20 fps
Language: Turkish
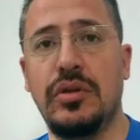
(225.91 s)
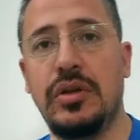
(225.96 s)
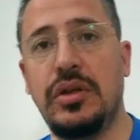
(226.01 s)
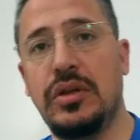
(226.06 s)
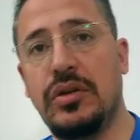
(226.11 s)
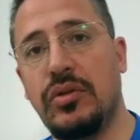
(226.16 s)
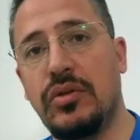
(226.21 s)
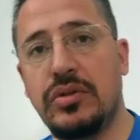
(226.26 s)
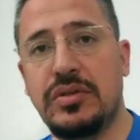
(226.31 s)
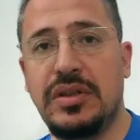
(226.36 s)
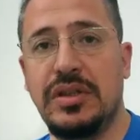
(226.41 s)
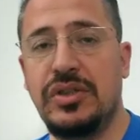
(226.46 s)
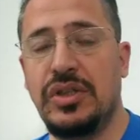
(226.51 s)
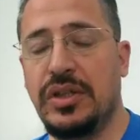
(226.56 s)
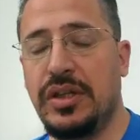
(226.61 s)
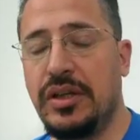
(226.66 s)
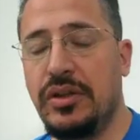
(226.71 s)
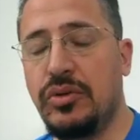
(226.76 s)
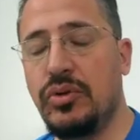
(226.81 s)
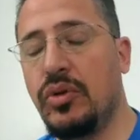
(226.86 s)
e, o
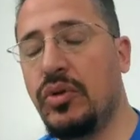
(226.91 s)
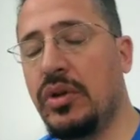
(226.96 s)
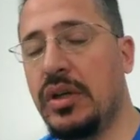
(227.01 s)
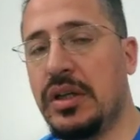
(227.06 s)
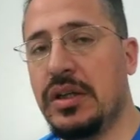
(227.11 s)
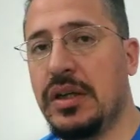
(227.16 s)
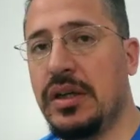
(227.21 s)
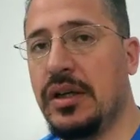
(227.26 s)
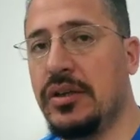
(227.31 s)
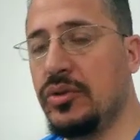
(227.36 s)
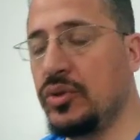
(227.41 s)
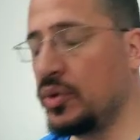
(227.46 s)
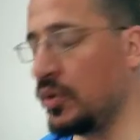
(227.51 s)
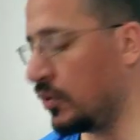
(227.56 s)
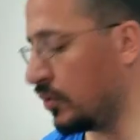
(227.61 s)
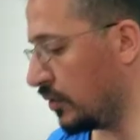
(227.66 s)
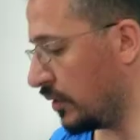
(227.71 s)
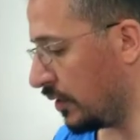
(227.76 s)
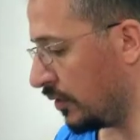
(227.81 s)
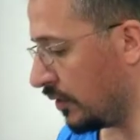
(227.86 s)
seçeneğin doğru ya da yanlış
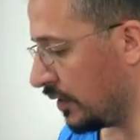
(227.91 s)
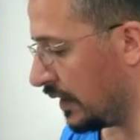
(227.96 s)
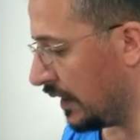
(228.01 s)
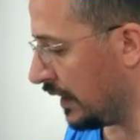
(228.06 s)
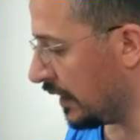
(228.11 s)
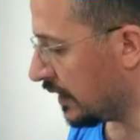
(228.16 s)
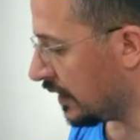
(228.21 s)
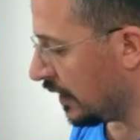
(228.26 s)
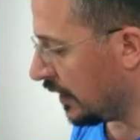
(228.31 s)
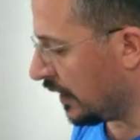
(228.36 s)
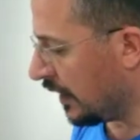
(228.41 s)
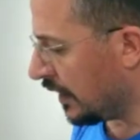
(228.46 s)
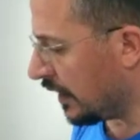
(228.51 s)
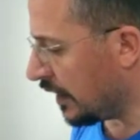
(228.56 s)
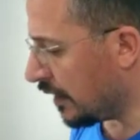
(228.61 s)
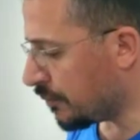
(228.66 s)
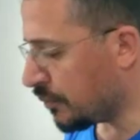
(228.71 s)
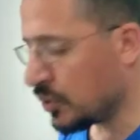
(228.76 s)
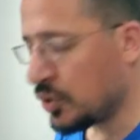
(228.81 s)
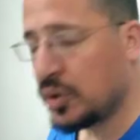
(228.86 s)
olduğuna yönelik
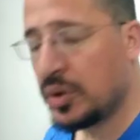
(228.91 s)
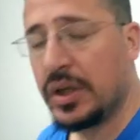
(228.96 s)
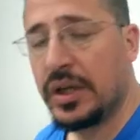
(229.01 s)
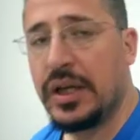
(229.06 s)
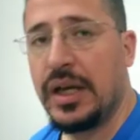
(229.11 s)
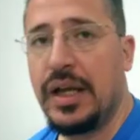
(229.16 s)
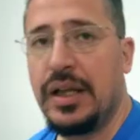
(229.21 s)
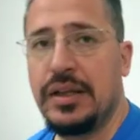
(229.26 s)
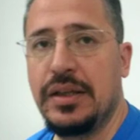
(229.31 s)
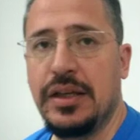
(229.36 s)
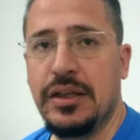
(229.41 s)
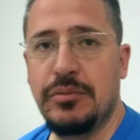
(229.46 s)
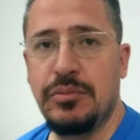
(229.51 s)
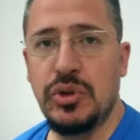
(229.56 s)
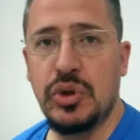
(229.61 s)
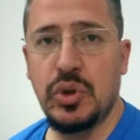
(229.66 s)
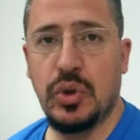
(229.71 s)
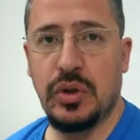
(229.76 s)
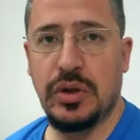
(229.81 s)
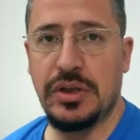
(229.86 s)
ipuçları elde
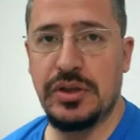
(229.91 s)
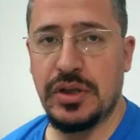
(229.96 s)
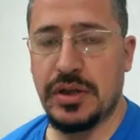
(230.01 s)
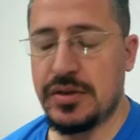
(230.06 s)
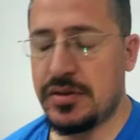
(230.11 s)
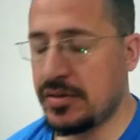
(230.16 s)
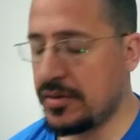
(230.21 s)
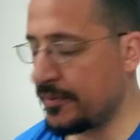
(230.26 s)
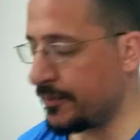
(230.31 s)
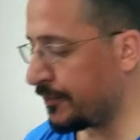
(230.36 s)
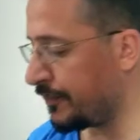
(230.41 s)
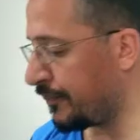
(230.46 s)
etmiş olacağız.